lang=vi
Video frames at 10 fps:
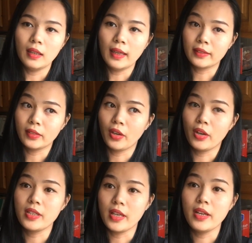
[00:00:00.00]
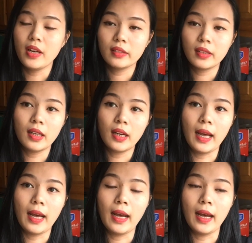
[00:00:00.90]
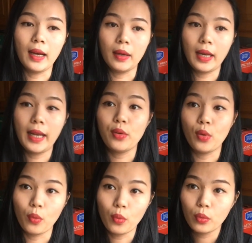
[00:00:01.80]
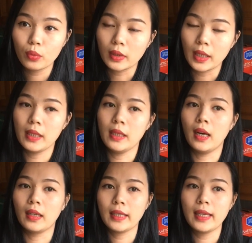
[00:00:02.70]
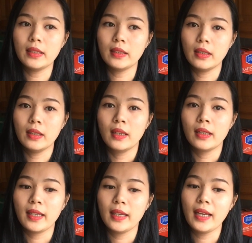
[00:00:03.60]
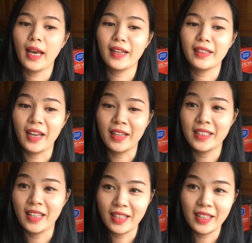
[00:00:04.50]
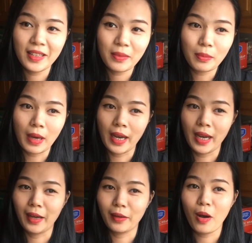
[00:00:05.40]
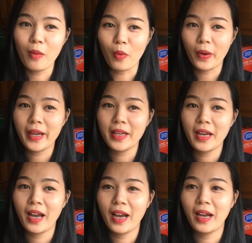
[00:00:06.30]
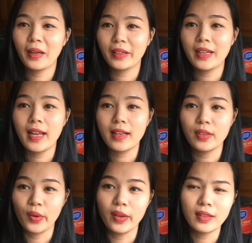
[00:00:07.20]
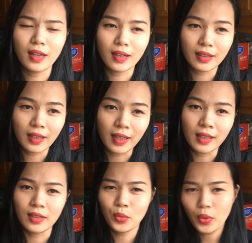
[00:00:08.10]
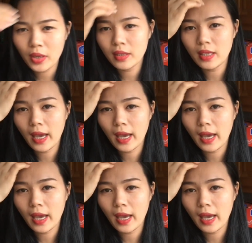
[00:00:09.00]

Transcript: là người nghệ sĩ đó tên là anh vũ thì ờ, cái người cái nghệ sĩ mà có một cái ờ, cái nét diễn cực kỳ duyên